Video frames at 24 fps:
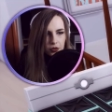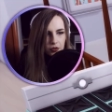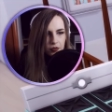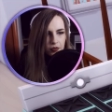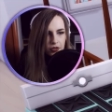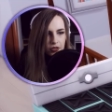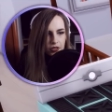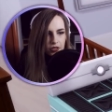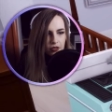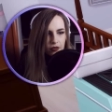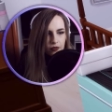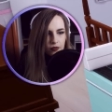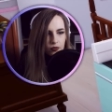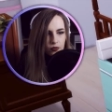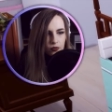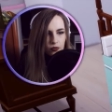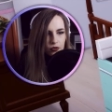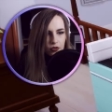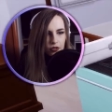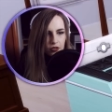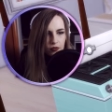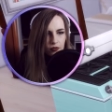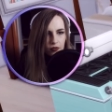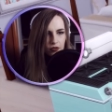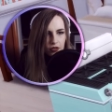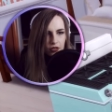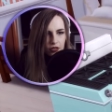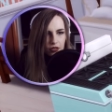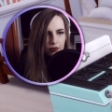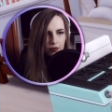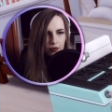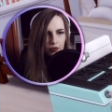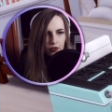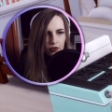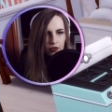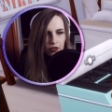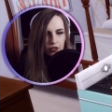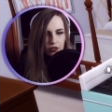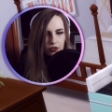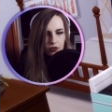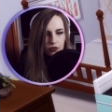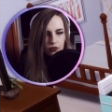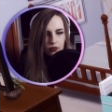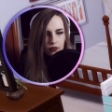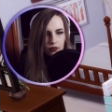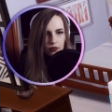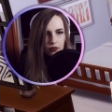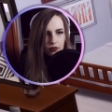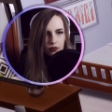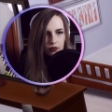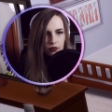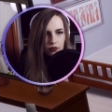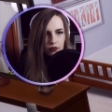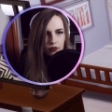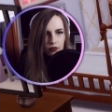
Dobrze mieć taką córkę tutaj na podorędziu.